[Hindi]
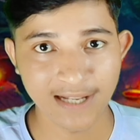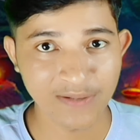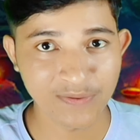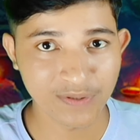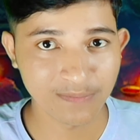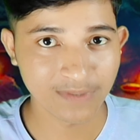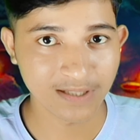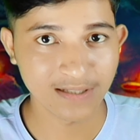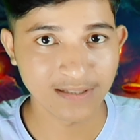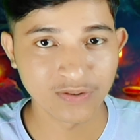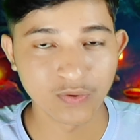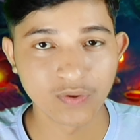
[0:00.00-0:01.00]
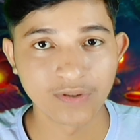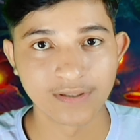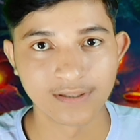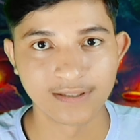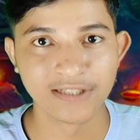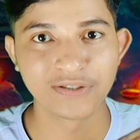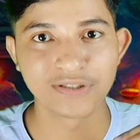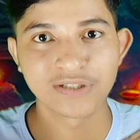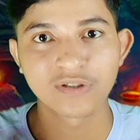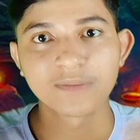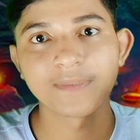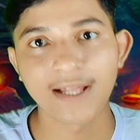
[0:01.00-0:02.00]
मैं लाइव स्ट्रीम का जो
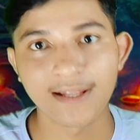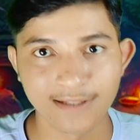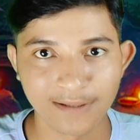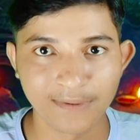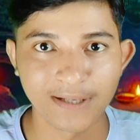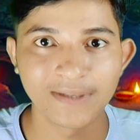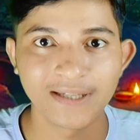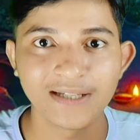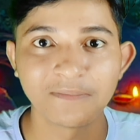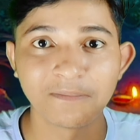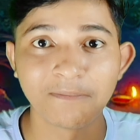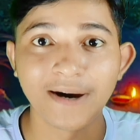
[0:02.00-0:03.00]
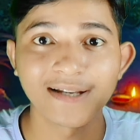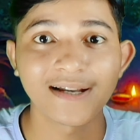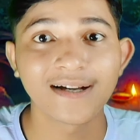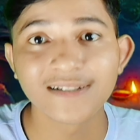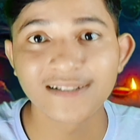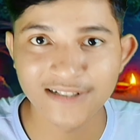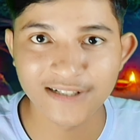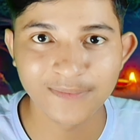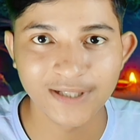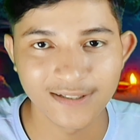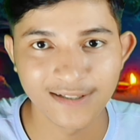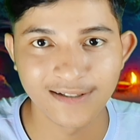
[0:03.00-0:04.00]
ड्यूरेशन और बढ़ा दिया भाई मैं 12 घंटे
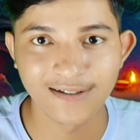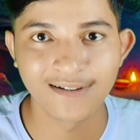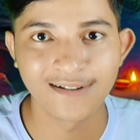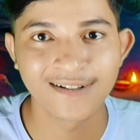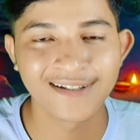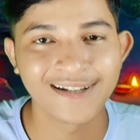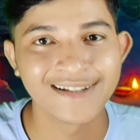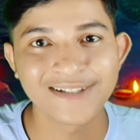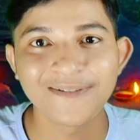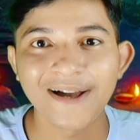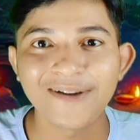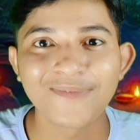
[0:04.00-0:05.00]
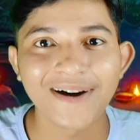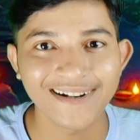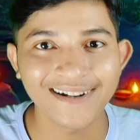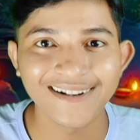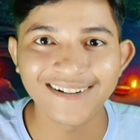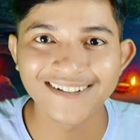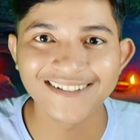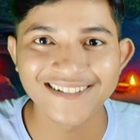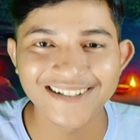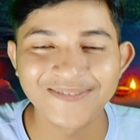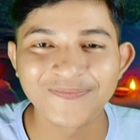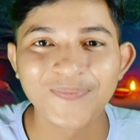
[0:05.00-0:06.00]
स्ट्रीम करने लगा क्रेजी भाई 12
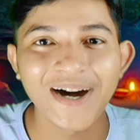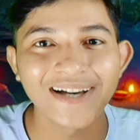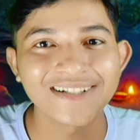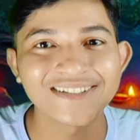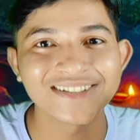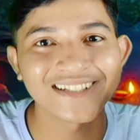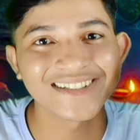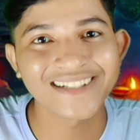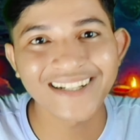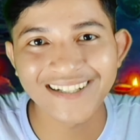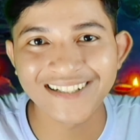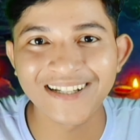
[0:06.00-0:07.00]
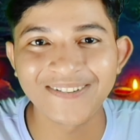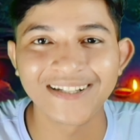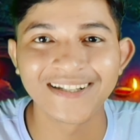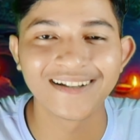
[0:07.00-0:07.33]
घंटे स्ट्रीम 12 से 17 कर दिया